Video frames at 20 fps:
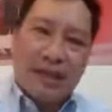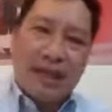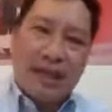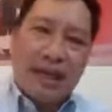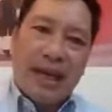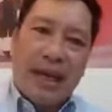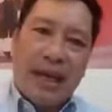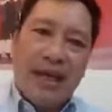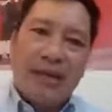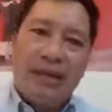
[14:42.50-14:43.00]

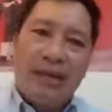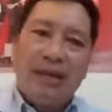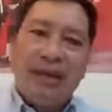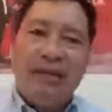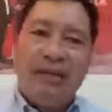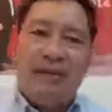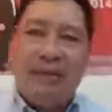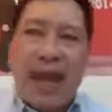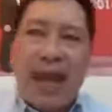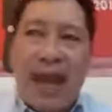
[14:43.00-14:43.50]
Dạ.
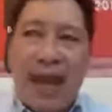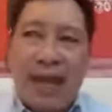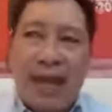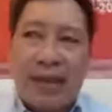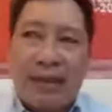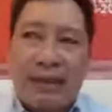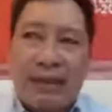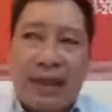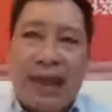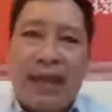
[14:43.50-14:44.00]
và
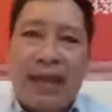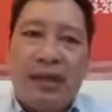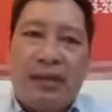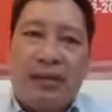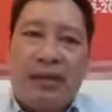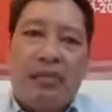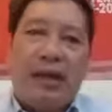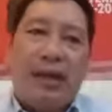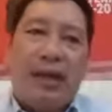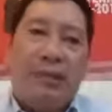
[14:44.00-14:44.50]
đây
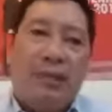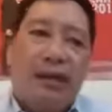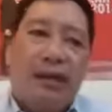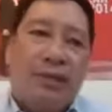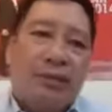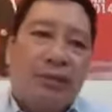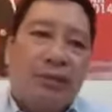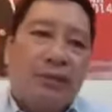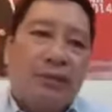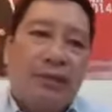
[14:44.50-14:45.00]
cũng là
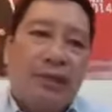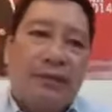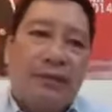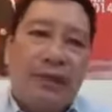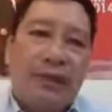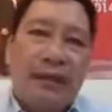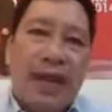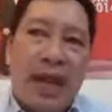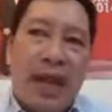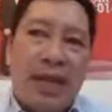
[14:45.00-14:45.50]
một trong những
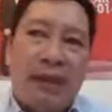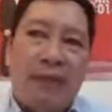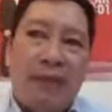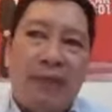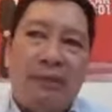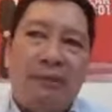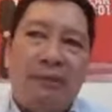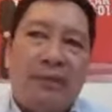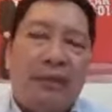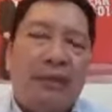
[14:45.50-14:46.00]
vấn đề
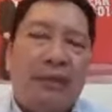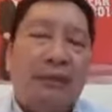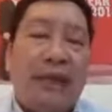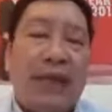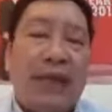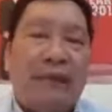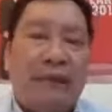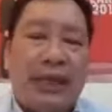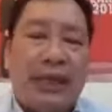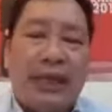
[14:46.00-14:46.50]
mà chúng
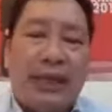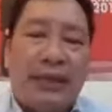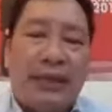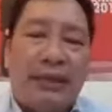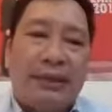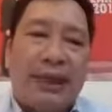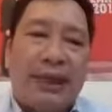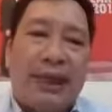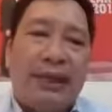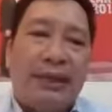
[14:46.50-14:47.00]
ta phải
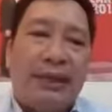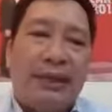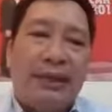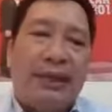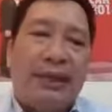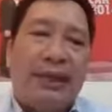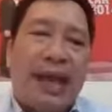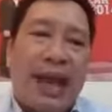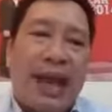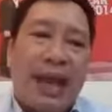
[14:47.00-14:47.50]
nghĩ tới
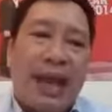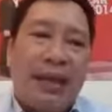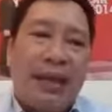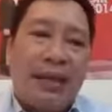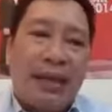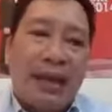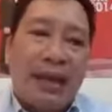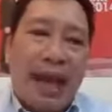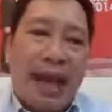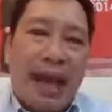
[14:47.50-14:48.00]
là
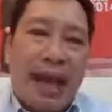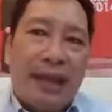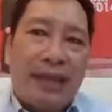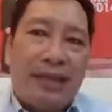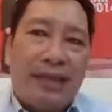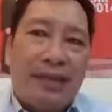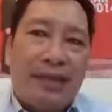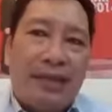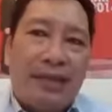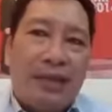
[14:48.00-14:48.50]

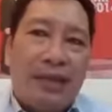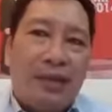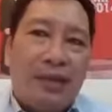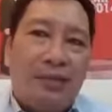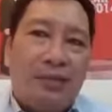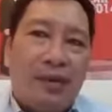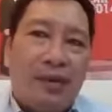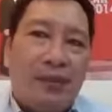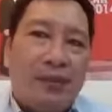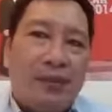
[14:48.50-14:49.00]
hãy có những cái
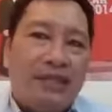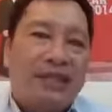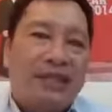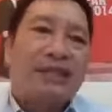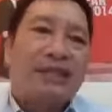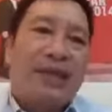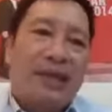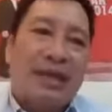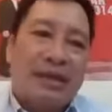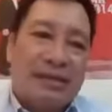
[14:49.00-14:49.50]
buổi vệ
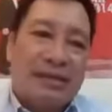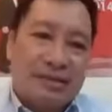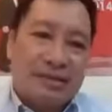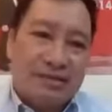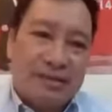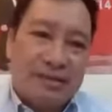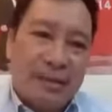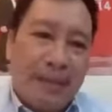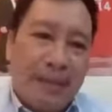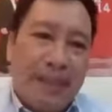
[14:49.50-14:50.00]
sinh tăng
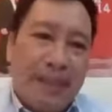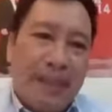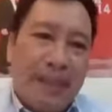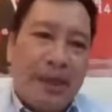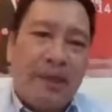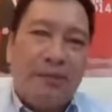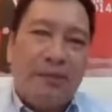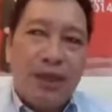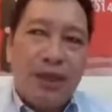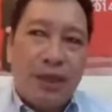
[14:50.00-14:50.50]
cường
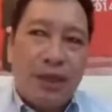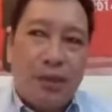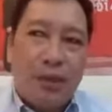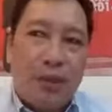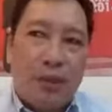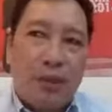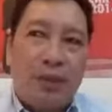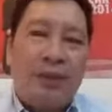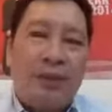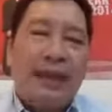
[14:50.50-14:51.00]
ví dụ
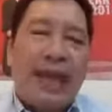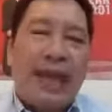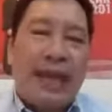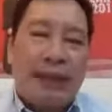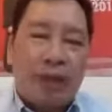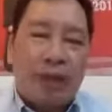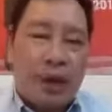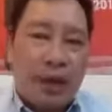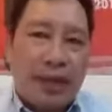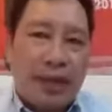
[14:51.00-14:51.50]
da
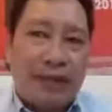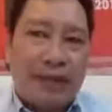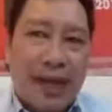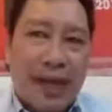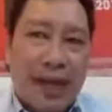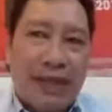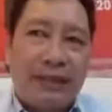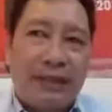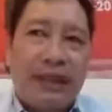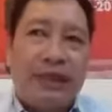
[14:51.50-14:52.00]
toàn cơ
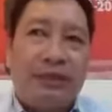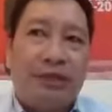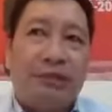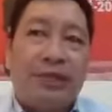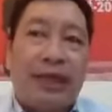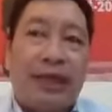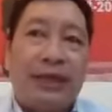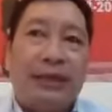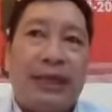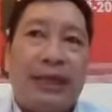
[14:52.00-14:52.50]
thể thì chúng
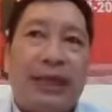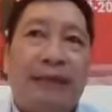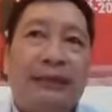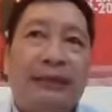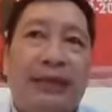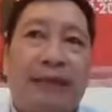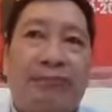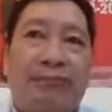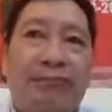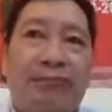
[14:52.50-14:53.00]
ta có thể
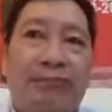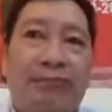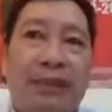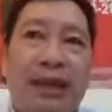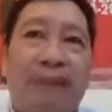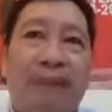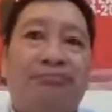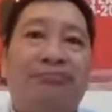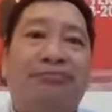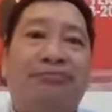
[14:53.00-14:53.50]
tắm
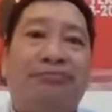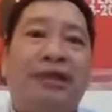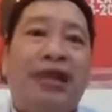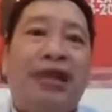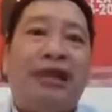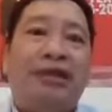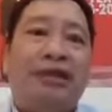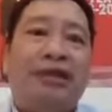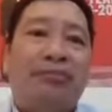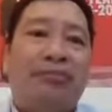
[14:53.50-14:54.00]
ngâm
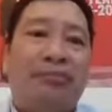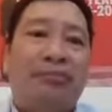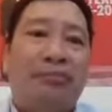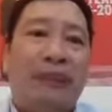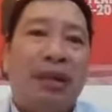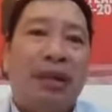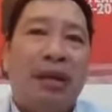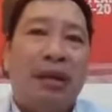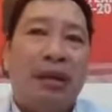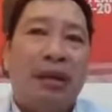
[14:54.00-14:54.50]
ở trong
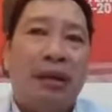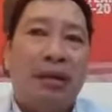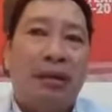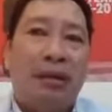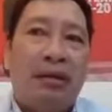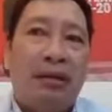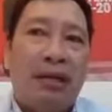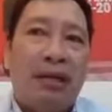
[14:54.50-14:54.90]
uh,